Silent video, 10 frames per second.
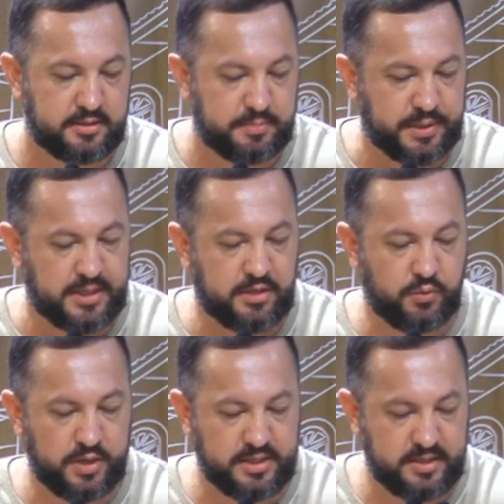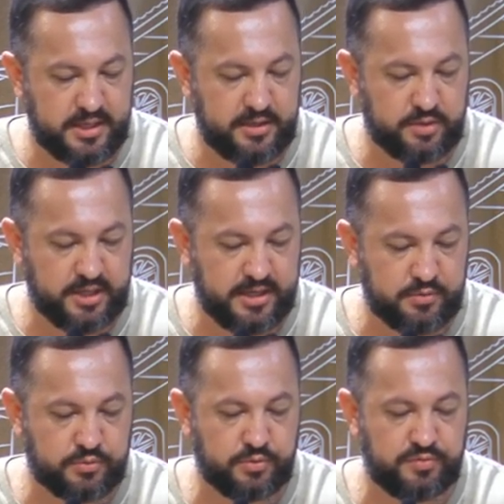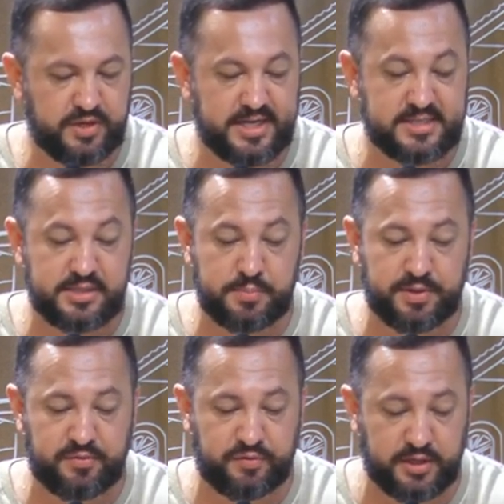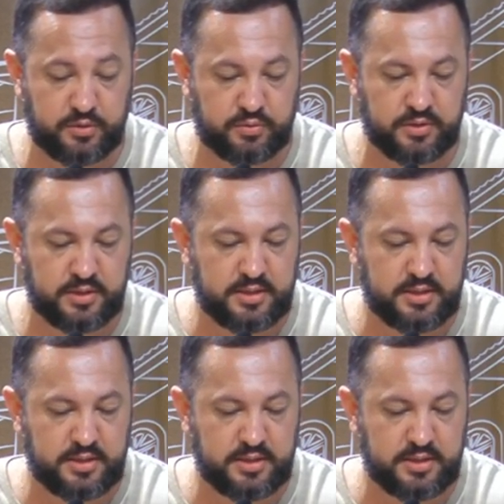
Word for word: para que o André e o Deco virassem prefeito.